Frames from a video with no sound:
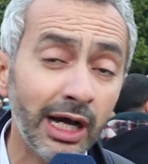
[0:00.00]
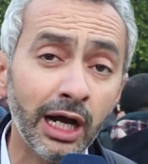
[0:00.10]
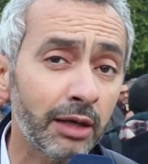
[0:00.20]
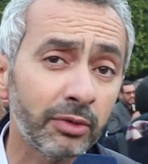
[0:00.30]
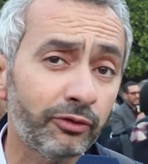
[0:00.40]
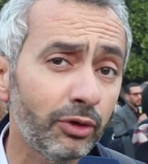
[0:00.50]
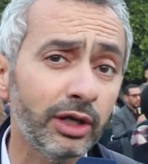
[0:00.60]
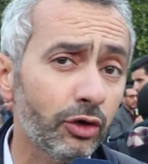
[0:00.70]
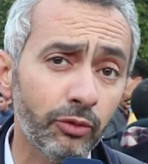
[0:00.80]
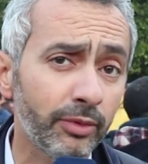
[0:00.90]
حق مكفول
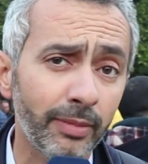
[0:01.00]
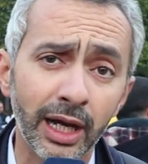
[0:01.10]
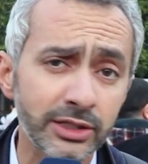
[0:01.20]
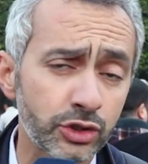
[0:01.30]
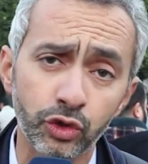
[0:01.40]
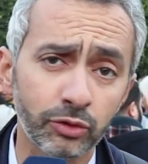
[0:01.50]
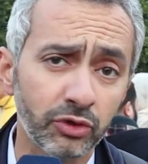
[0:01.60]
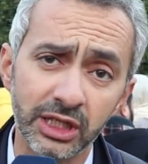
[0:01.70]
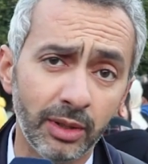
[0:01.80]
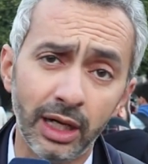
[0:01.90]
لهم ما خاصش تكون
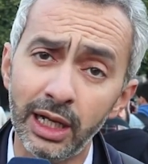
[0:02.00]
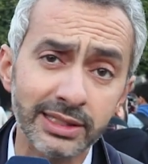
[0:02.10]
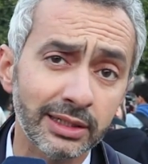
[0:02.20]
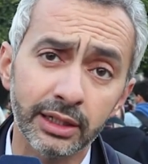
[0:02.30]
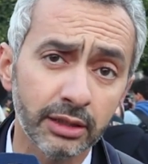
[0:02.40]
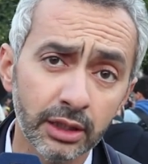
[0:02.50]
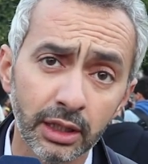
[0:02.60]
متابعه اصلا